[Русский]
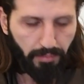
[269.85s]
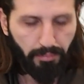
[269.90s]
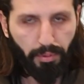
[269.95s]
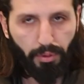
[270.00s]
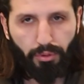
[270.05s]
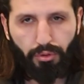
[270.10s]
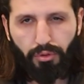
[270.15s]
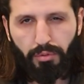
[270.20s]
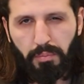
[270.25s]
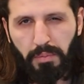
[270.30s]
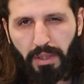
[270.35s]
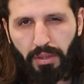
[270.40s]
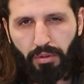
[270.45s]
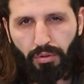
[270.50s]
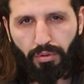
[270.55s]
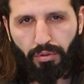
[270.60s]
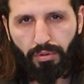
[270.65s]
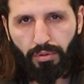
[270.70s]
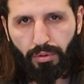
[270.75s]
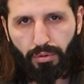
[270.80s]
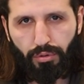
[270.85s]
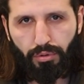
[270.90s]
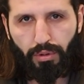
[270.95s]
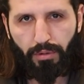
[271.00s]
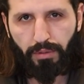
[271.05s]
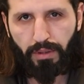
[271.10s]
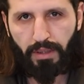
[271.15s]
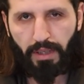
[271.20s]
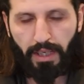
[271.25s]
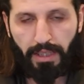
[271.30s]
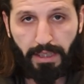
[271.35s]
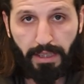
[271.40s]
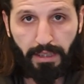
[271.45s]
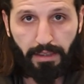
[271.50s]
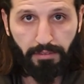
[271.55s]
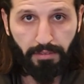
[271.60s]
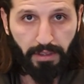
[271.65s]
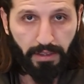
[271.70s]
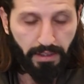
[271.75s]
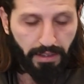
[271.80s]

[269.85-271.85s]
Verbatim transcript: плюс-минус то, что вы тратите в